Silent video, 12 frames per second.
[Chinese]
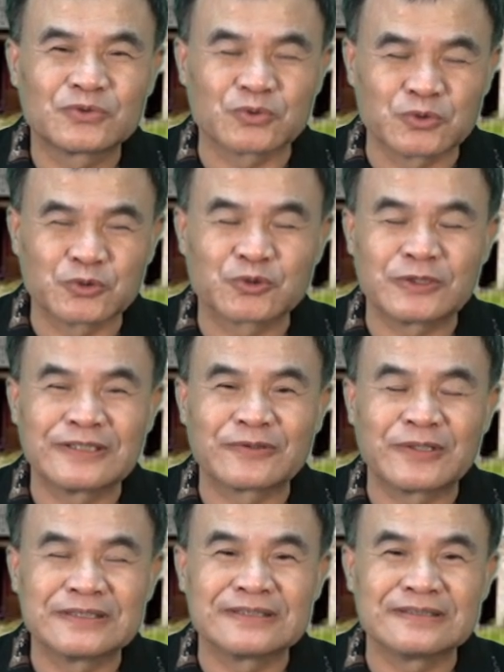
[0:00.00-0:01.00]
祖孙的
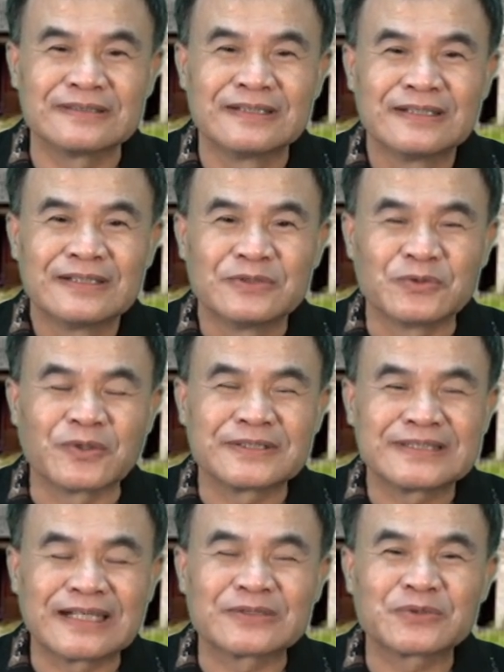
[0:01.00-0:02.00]
关系。如果
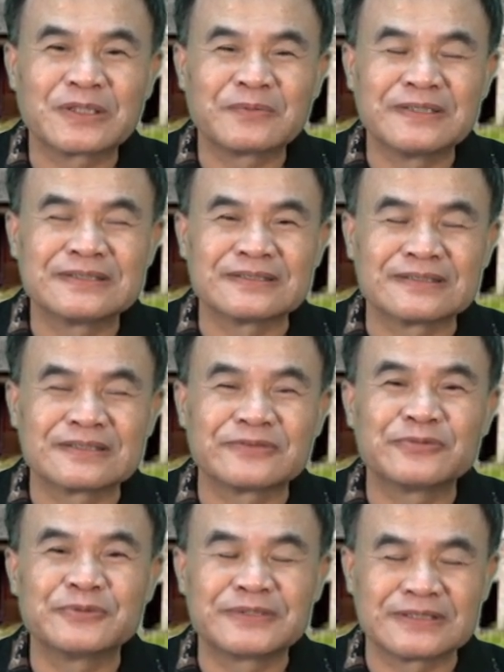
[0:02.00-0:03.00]
相对的位置是
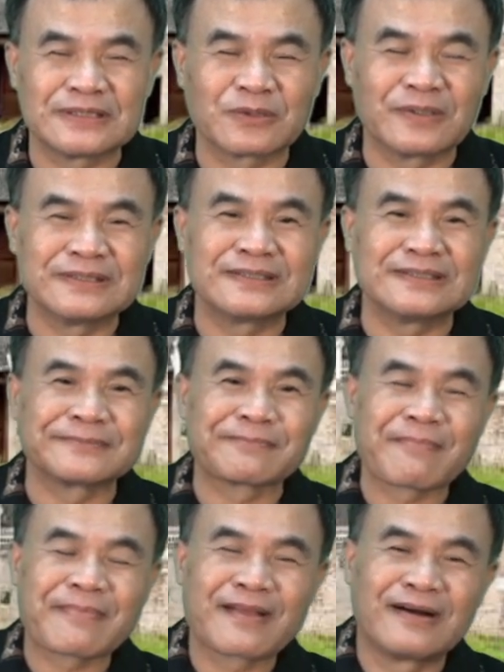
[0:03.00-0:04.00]
父子的关系。
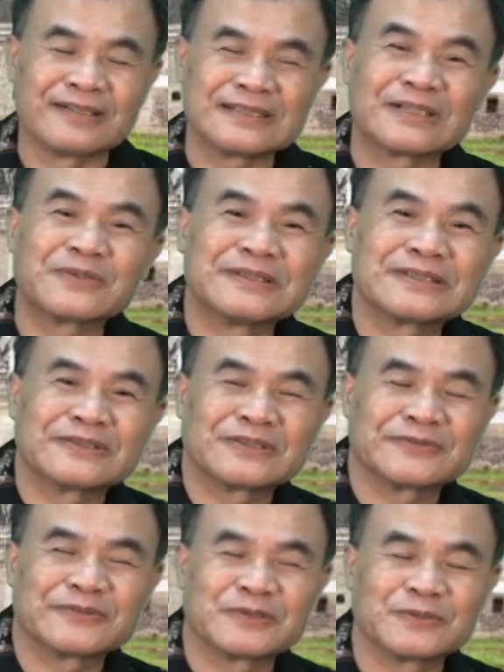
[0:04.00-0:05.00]
哦，相对而言是
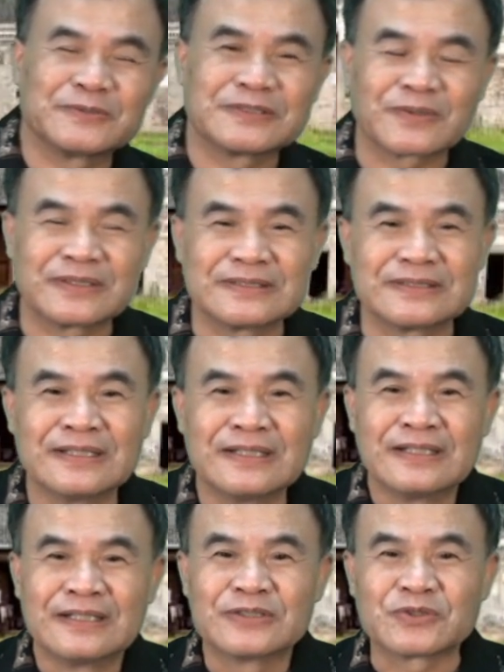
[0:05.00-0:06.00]
父父子关系，
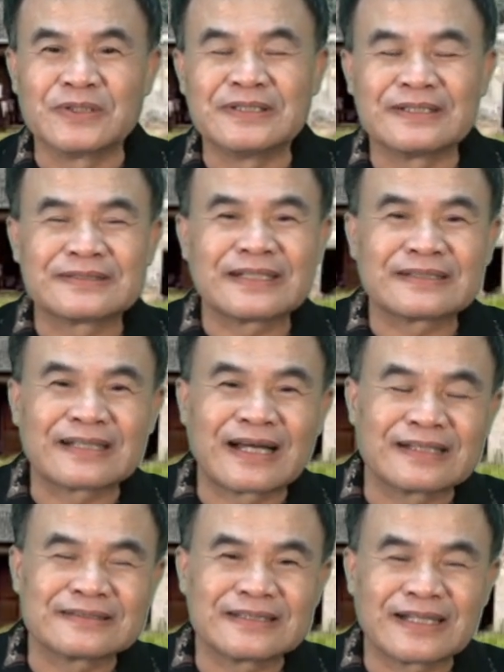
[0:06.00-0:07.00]
所以呢，在
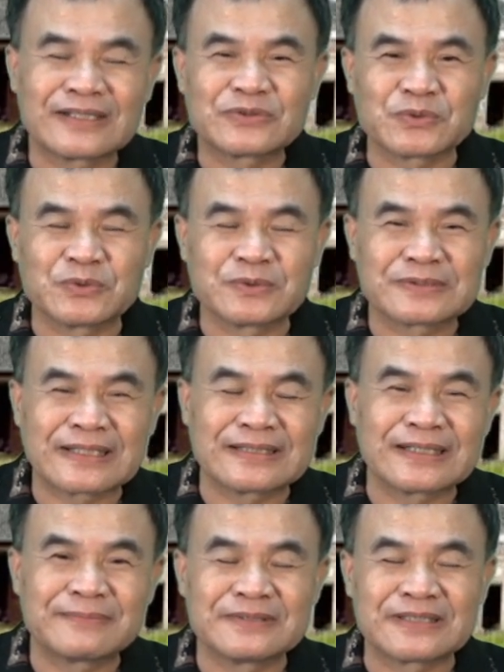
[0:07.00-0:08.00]
大家族
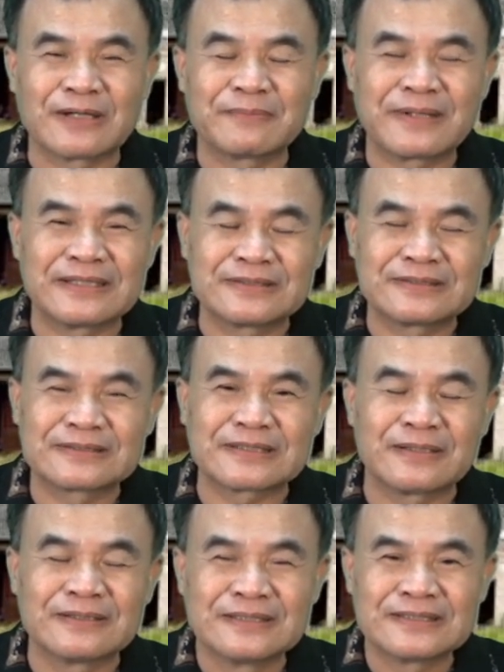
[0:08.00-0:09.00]
在他们朝拜、
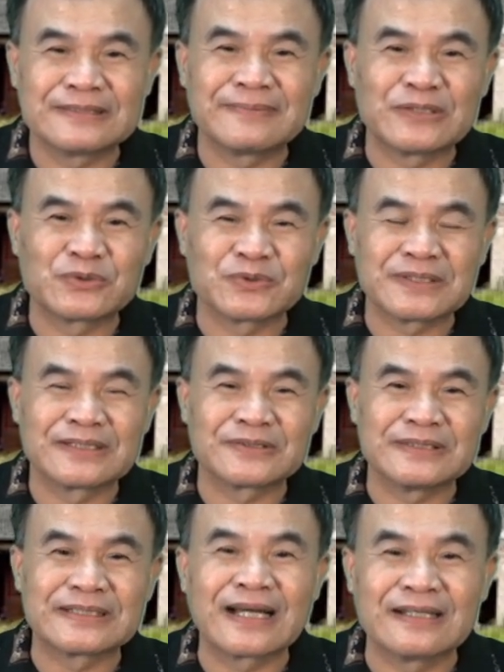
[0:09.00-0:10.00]
造祭拜祖先的
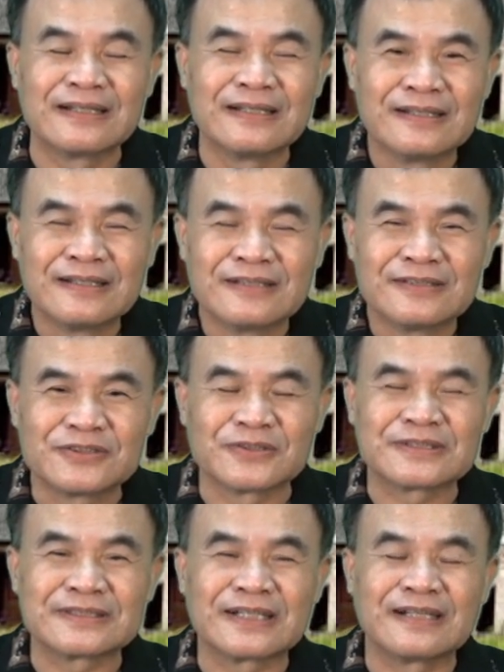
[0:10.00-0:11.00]
时候，一看
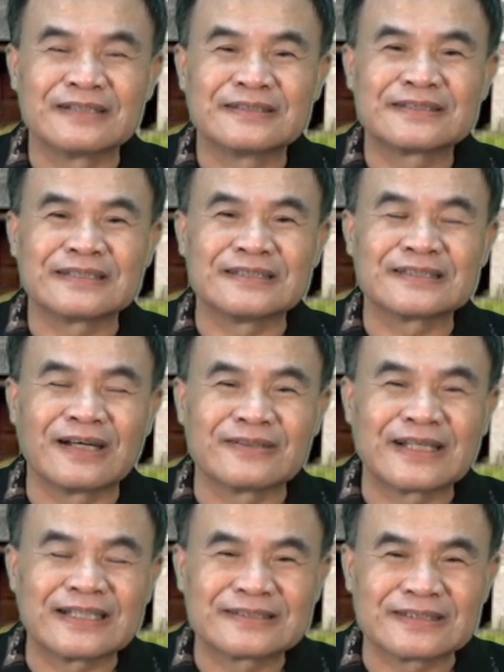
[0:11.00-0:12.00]
就知道呢，谁是
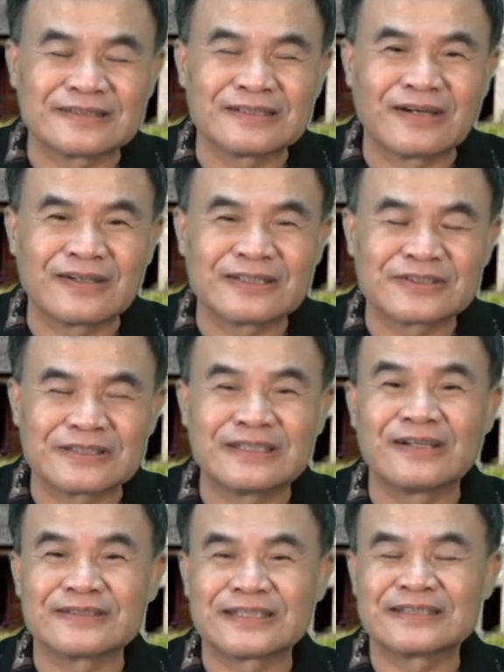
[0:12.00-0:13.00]
老大，谁是老二，
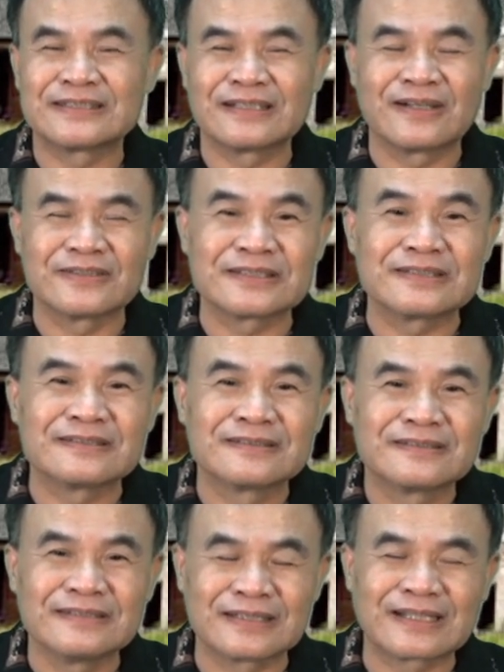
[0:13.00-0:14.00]
谁老三，谁老四，
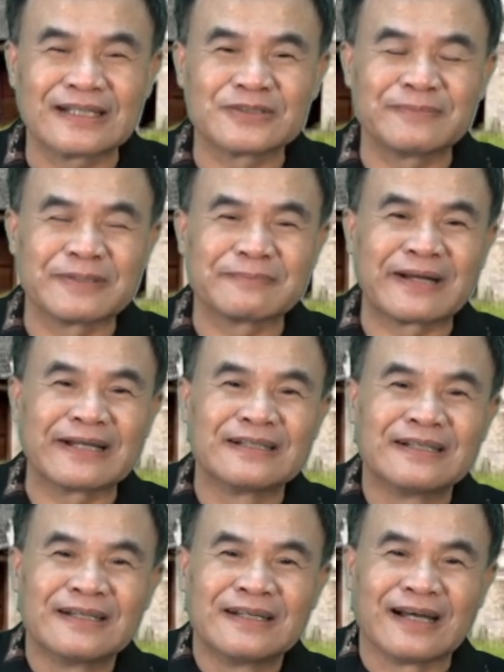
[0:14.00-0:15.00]
一看就明白。
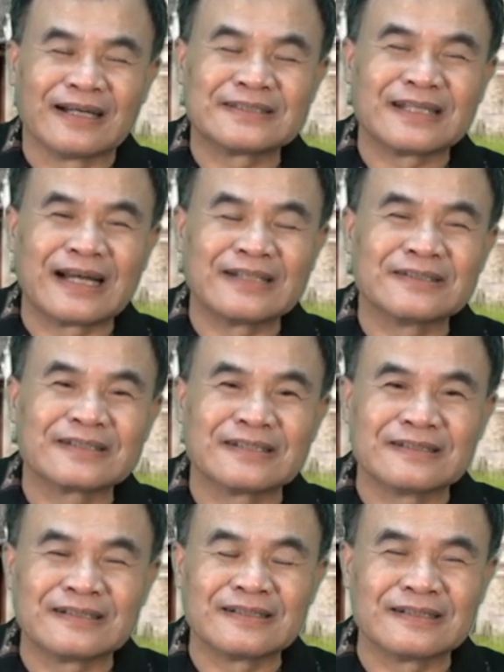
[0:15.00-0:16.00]
而且还有一
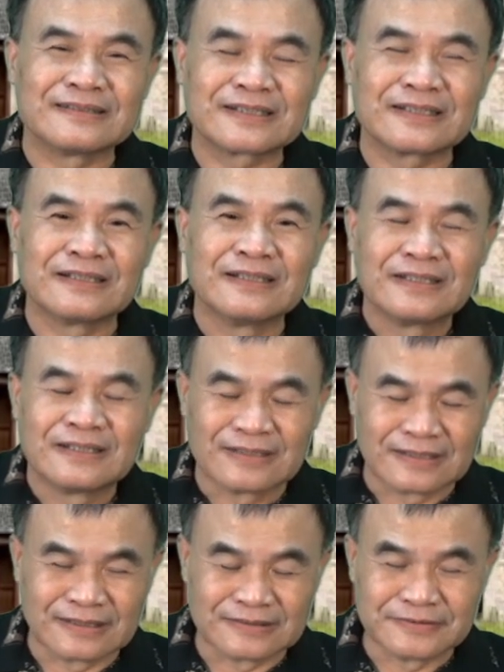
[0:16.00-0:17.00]
个啊，这个
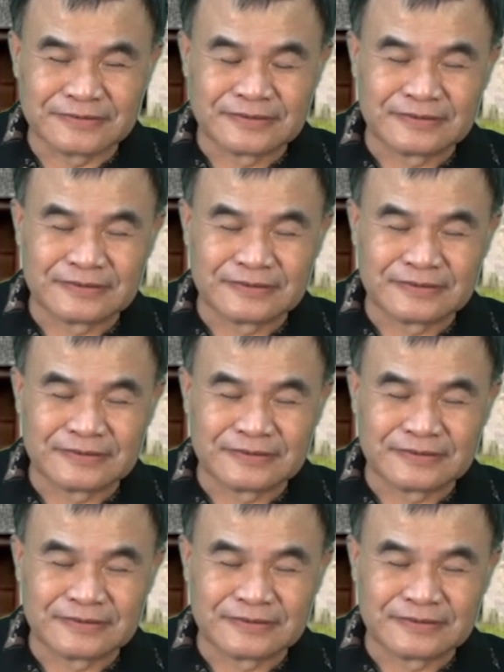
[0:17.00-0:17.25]
呃，